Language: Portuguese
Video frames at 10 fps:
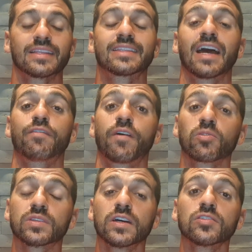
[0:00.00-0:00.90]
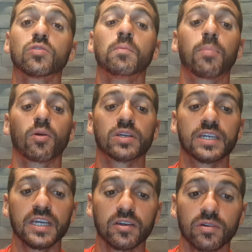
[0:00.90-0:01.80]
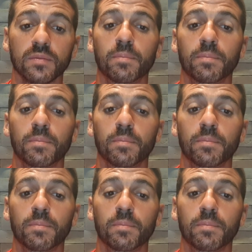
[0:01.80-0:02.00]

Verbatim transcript: Tá faltando um pouquinho